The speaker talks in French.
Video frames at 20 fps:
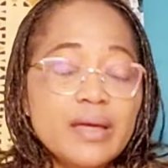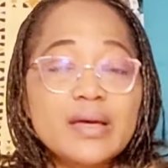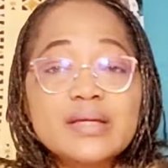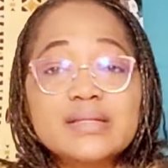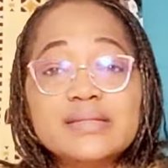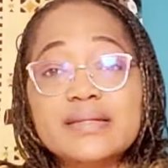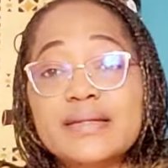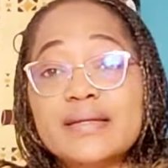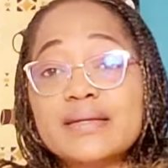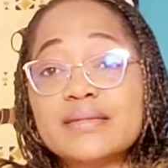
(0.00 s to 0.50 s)

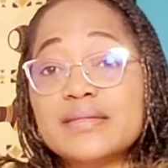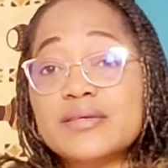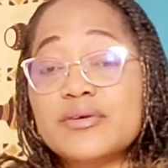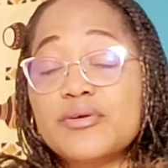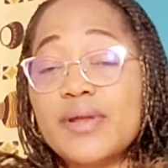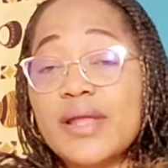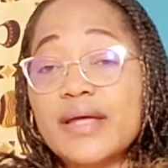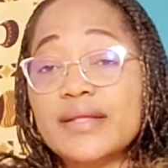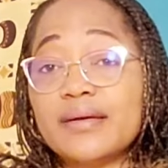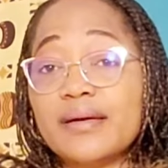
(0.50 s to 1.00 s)
C'est ainsi que
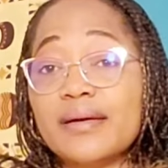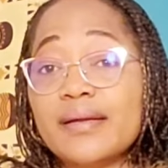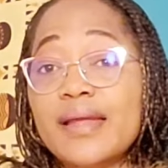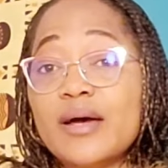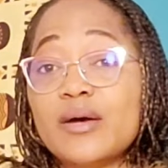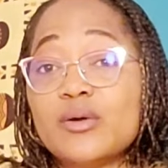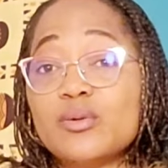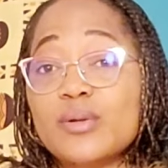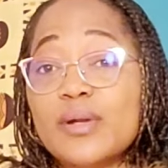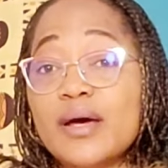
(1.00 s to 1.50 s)
la,
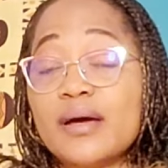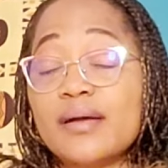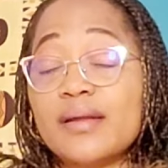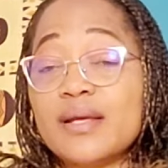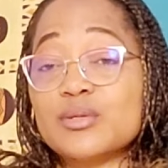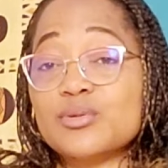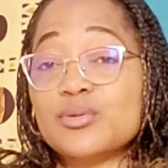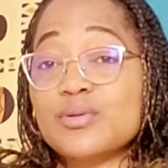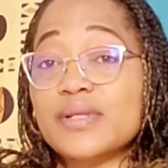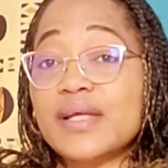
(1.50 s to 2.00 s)

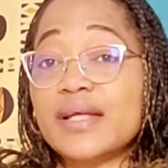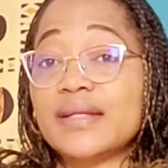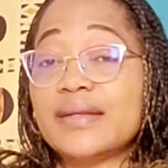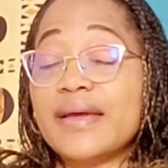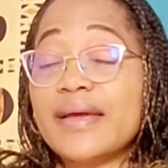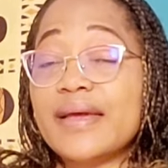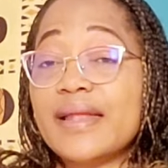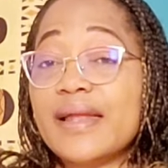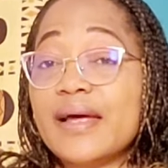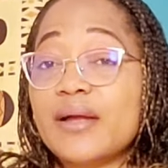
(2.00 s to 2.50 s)
relation
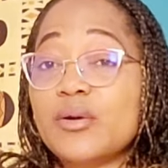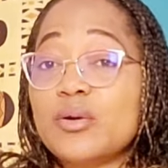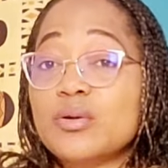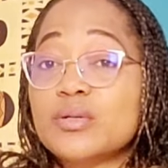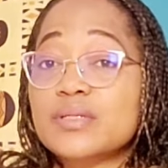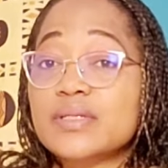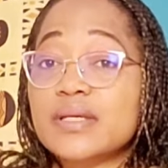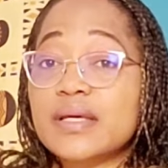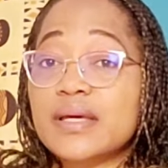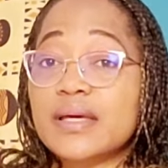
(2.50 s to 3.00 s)
d'Anaël alors
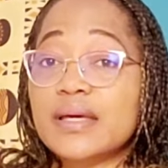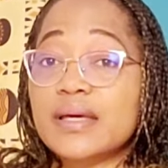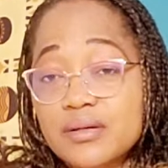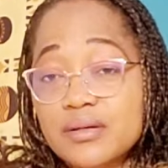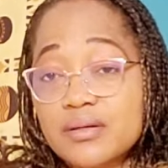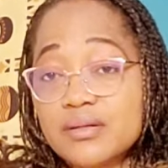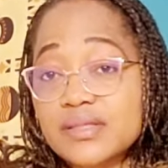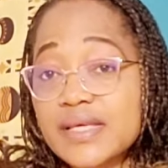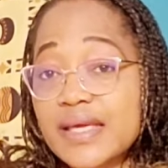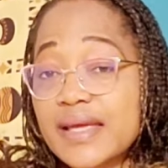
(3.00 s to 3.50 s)

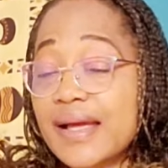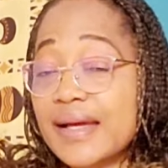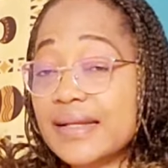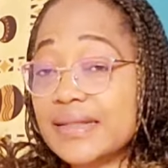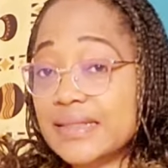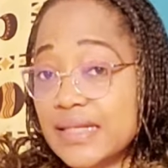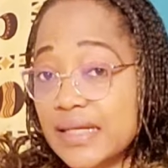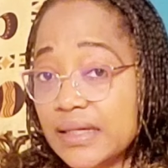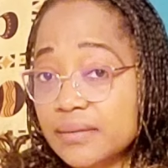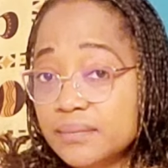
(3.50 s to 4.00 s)
euh, s'est
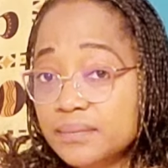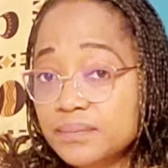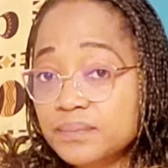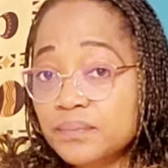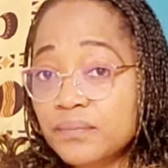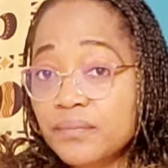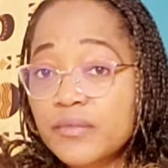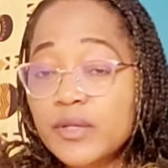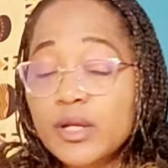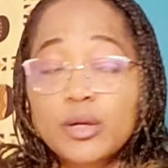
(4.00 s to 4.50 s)
gâtée.
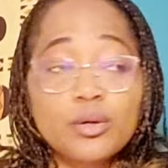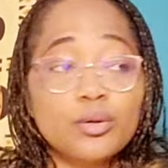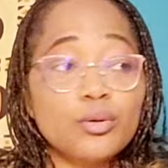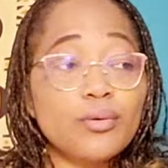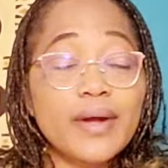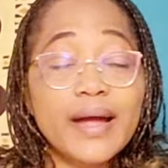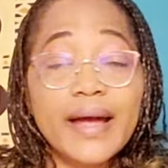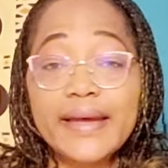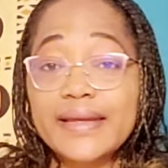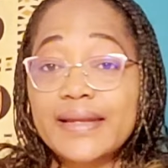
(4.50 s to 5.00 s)
Le
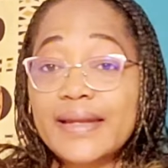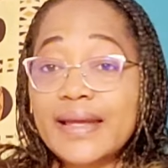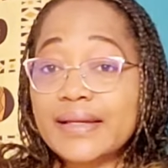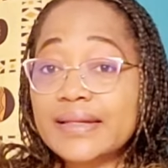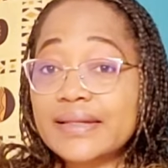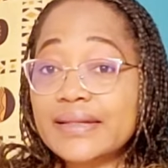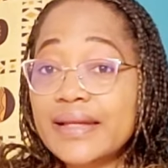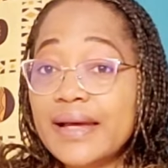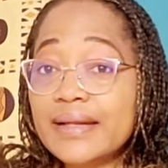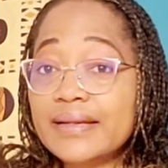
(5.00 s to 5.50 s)
gars, il a
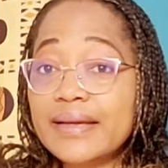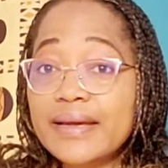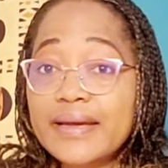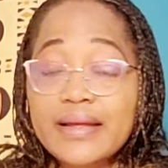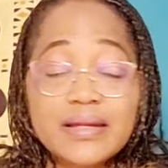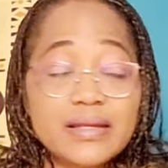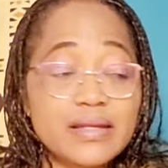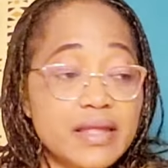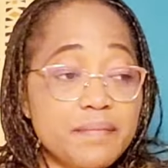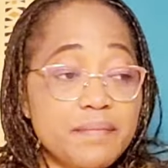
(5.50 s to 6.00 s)
quitté
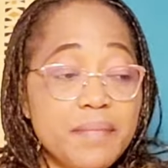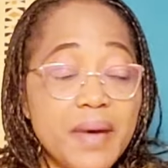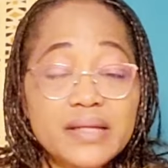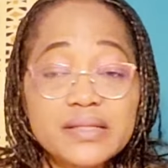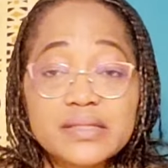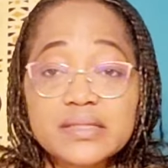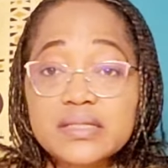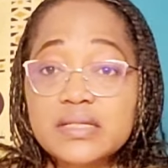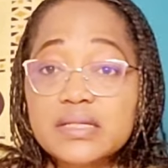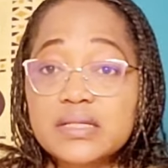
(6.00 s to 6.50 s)
Anaël, il est
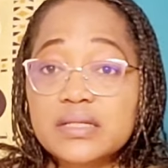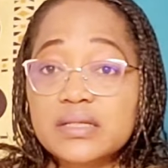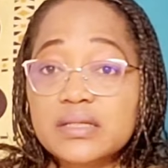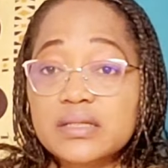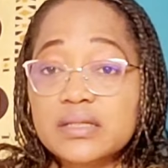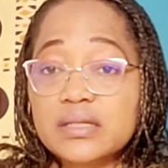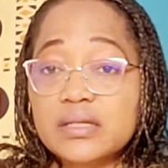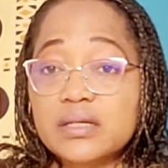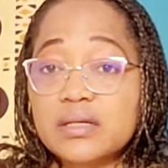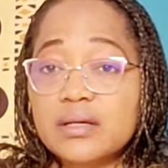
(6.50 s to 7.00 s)
parti.
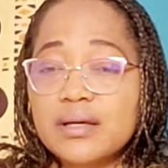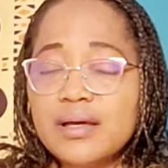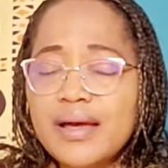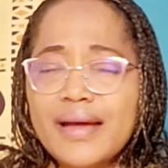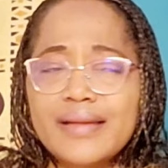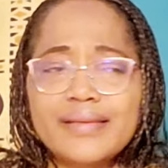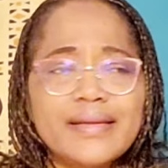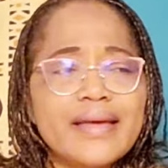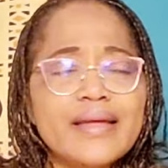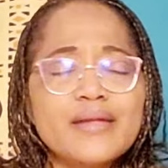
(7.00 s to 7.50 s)

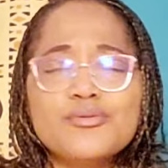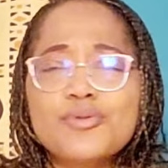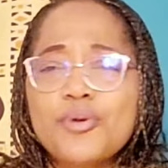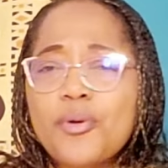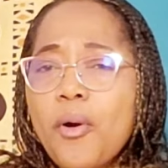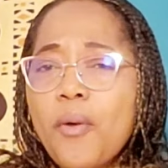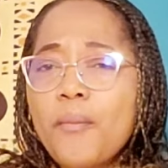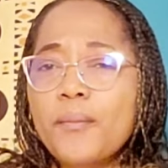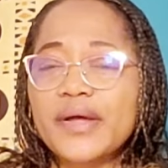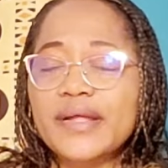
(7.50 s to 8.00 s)
Anaël ne
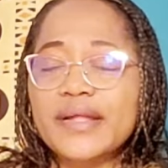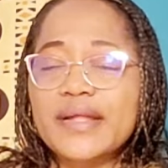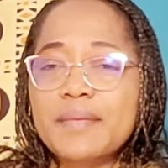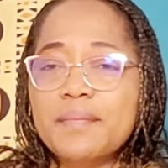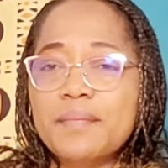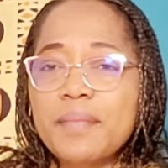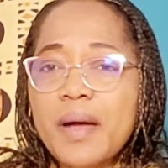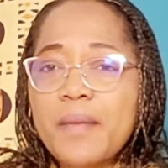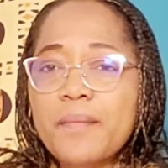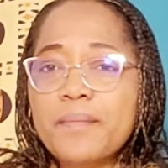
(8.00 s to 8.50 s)
comprenait
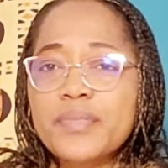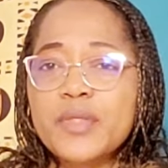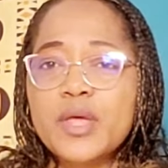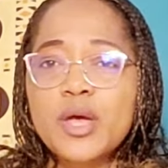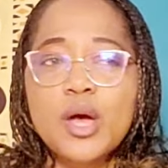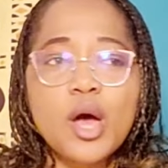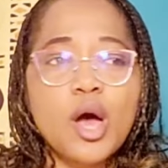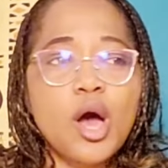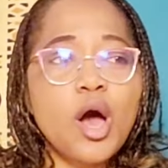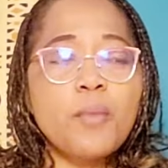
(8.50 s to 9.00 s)
pas.
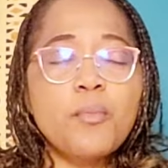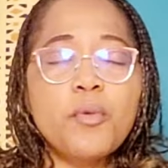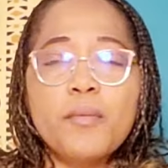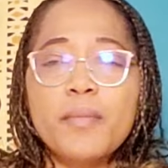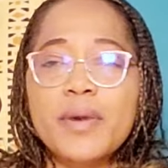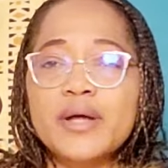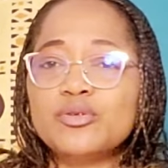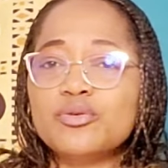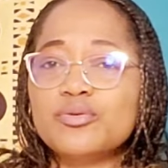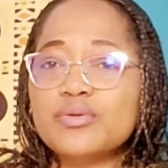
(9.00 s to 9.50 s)
À un
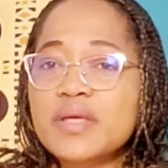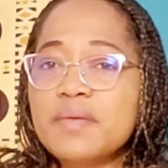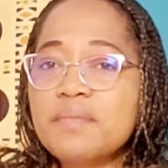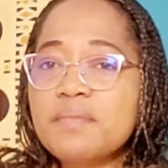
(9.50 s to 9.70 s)
moment donné,